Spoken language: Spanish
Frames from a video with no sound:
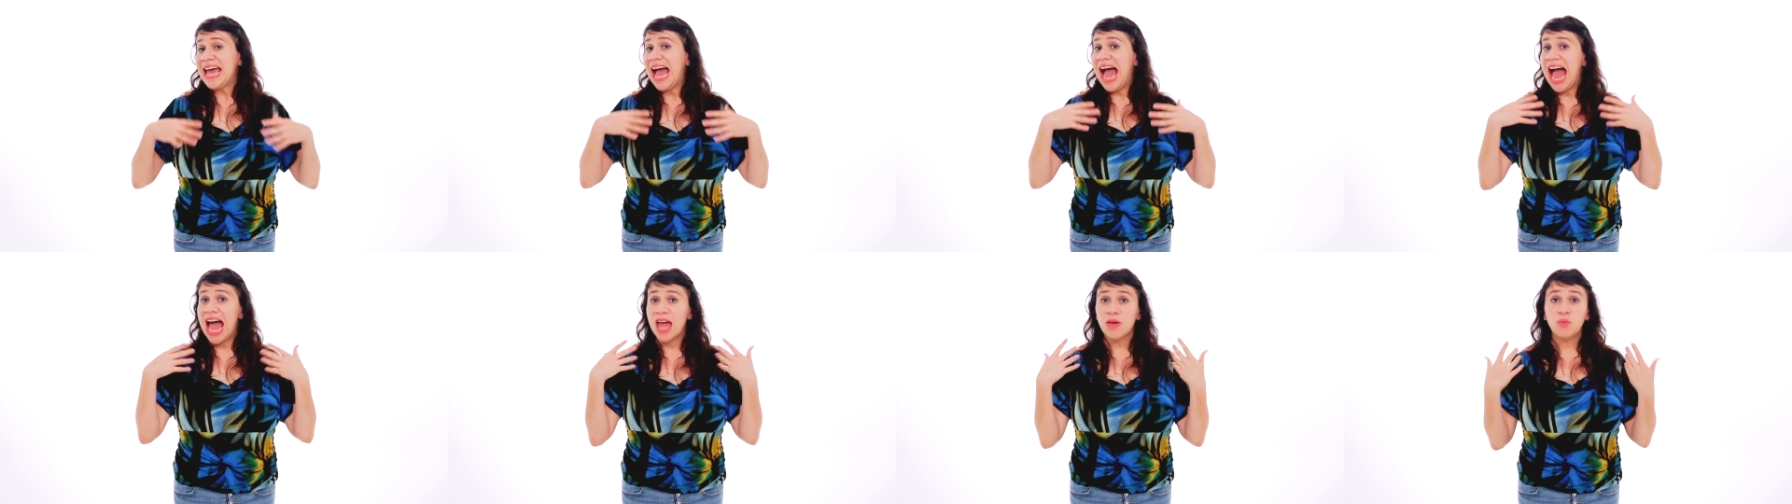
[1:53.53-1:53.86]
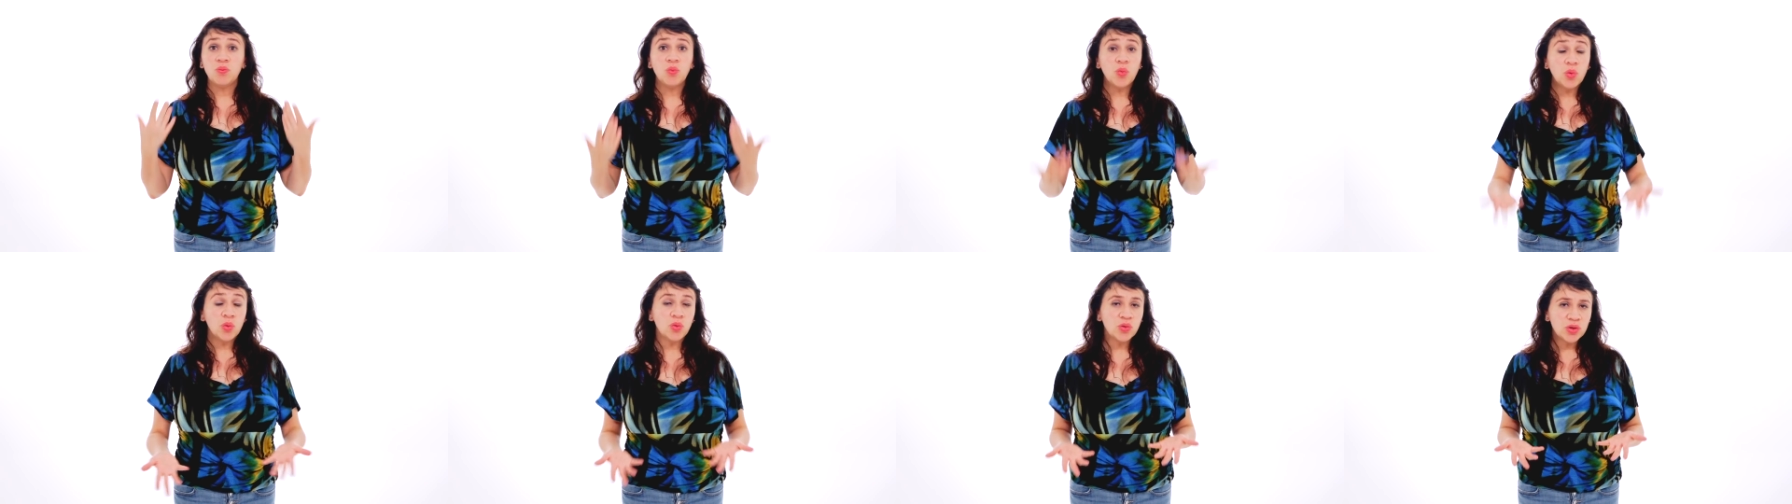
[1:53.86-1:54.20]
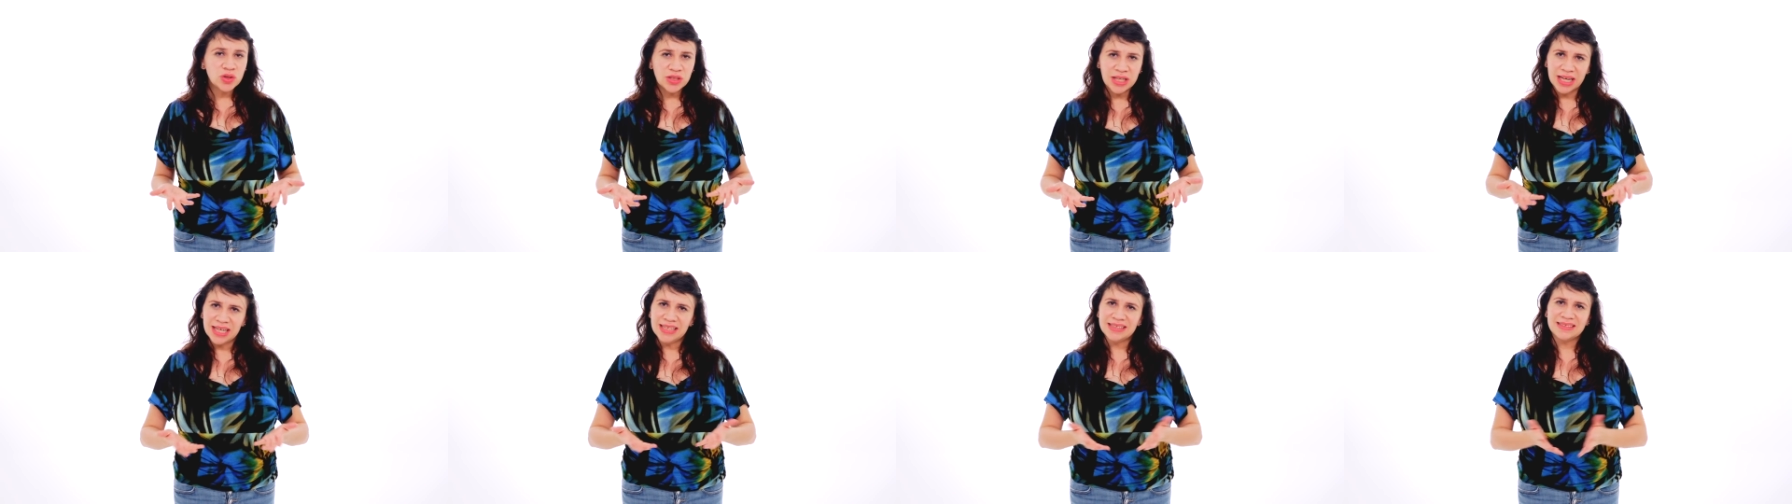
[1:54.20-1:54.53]
Hay
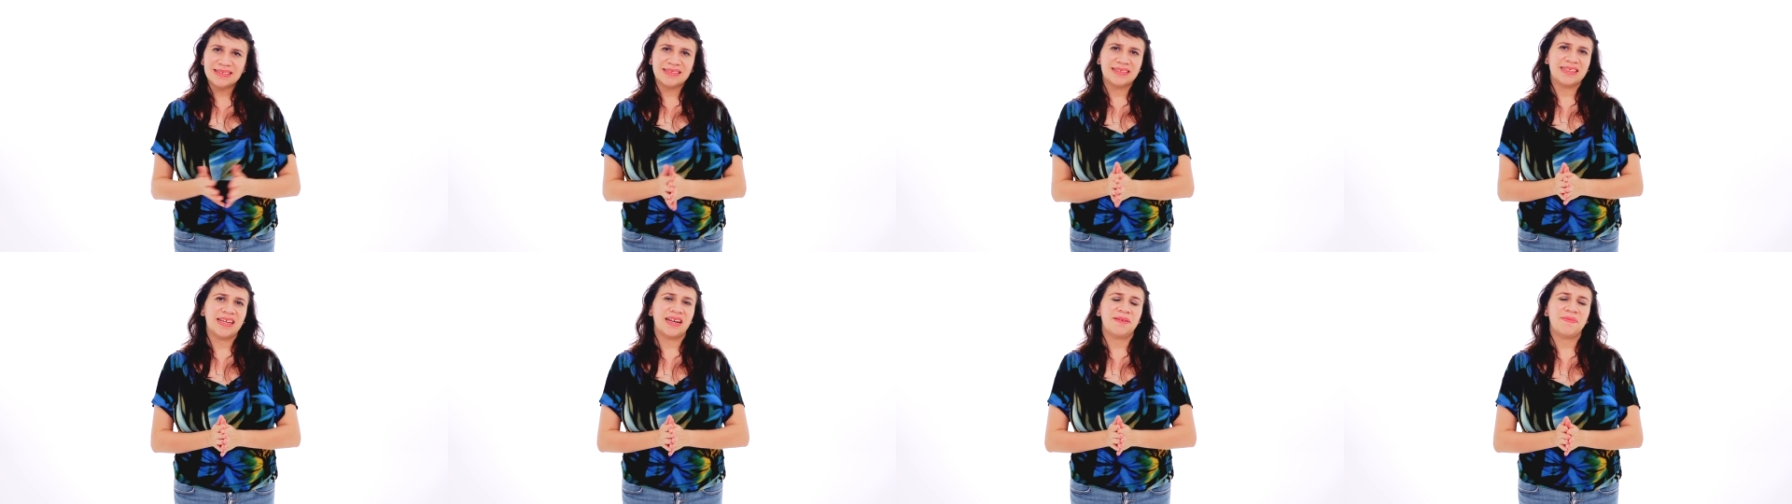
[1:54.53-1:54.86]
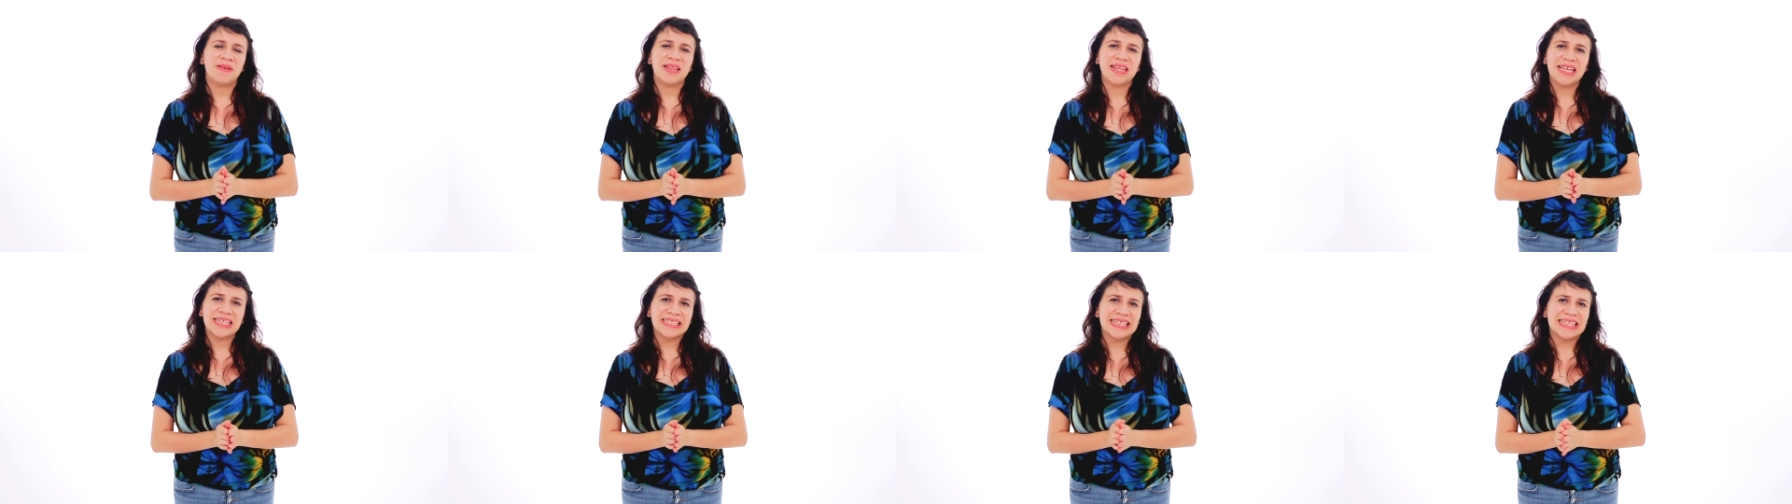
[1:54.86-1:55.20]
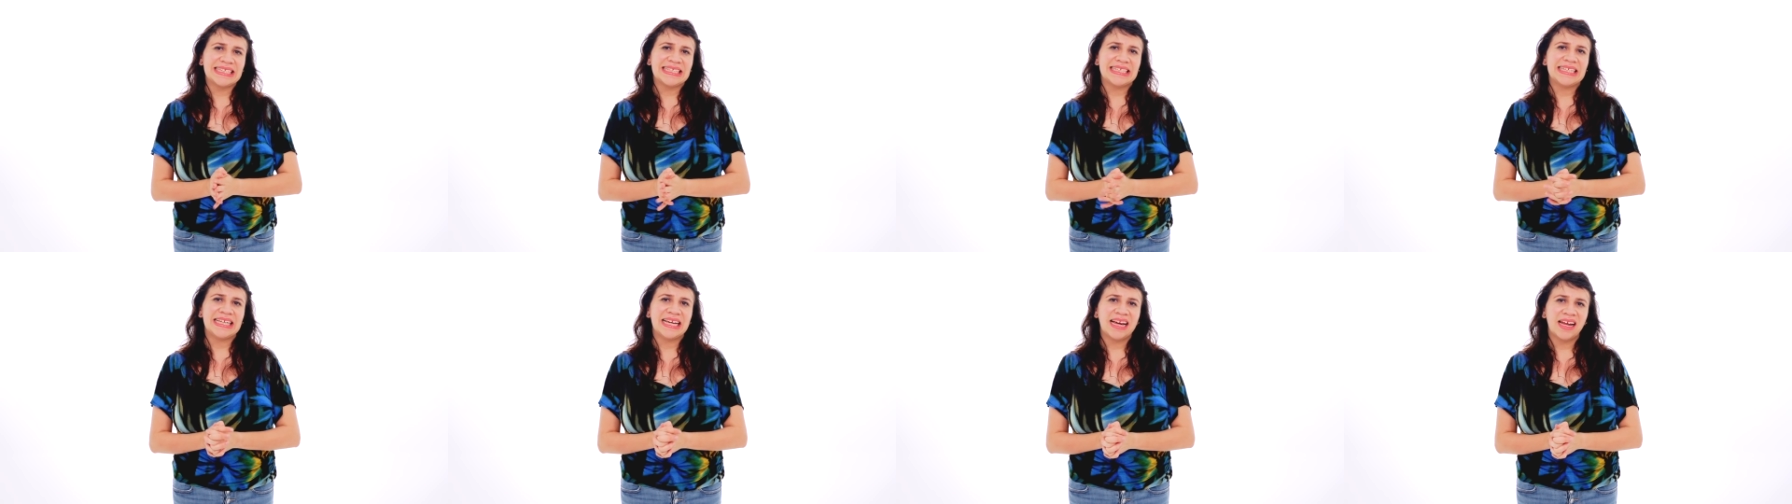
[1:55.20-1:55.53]
muchas hierbitas que
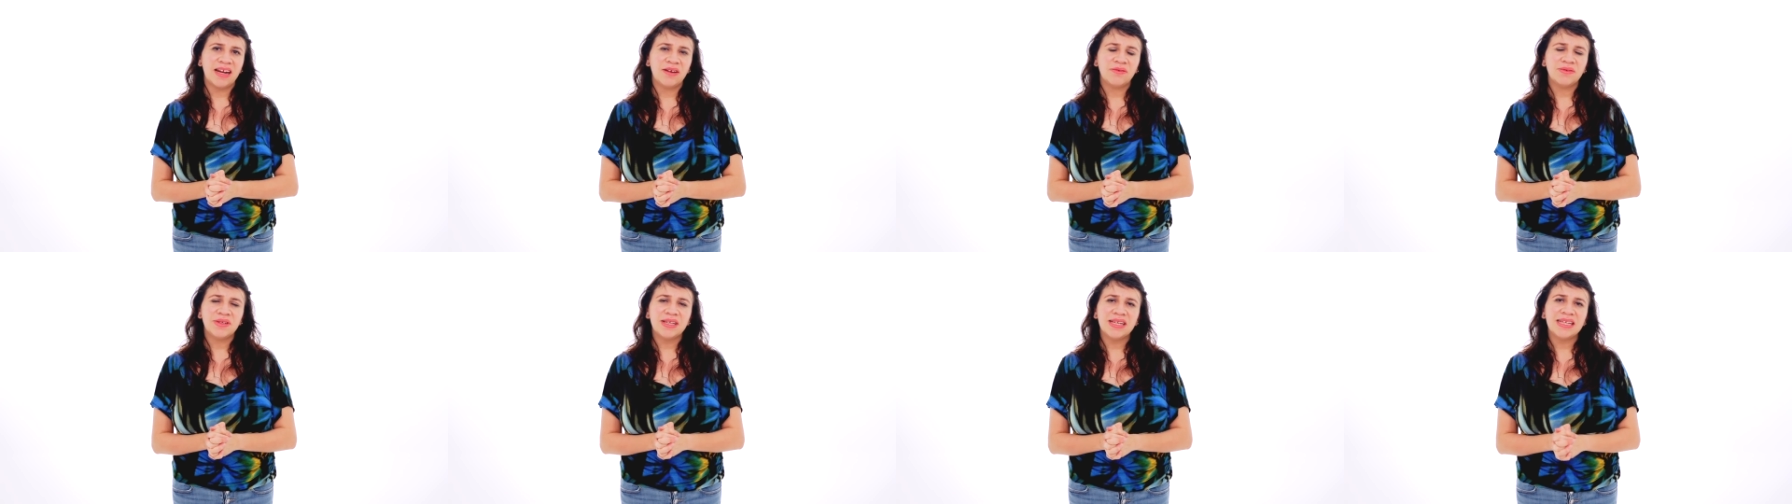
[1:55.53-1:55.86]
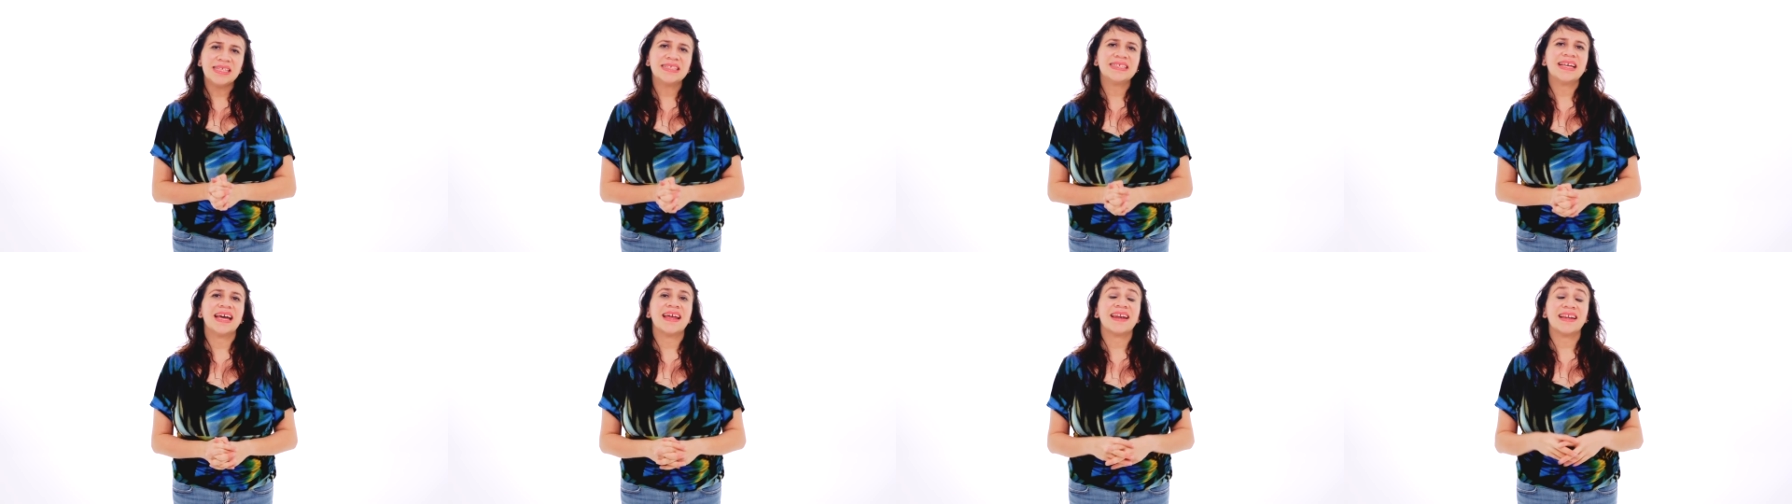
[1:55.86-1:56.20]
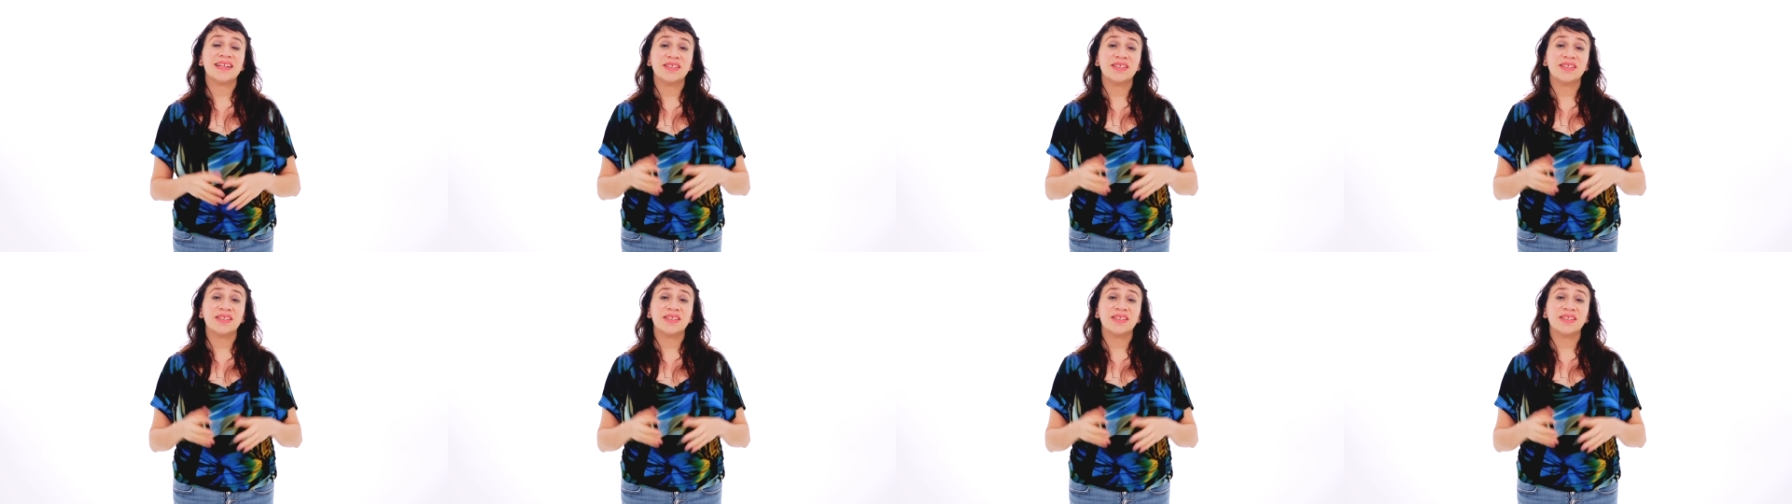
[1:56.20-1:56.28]
se llegan a utilizar.